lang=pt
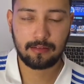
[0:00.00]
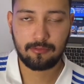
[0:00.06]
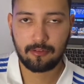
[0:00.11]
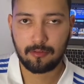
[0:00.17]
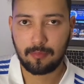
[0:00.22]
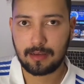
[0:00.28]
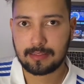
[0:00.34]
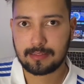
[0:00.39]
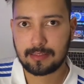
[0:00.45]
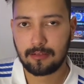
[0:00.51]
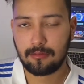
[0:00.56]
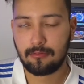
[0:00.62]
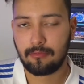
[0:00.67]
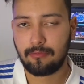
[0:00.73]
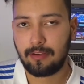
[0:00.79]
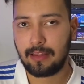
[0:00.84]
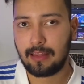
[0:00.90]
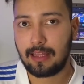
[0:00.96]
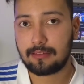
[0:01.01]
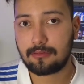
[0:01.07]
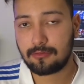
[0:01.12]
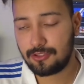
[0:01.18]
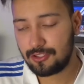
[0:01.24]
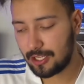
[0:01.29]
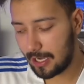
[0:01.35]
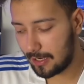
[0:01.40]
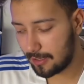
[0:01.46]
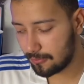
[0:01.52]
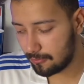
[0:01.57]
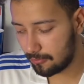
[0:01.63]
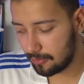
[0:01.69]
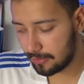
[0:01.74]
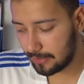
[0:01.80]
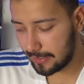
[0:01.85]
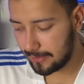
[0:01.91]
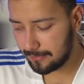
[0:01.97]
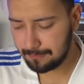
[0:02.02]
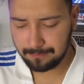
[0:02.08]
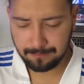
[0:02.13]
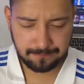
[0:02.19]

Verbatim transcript: informação vem lá do Diário Olé,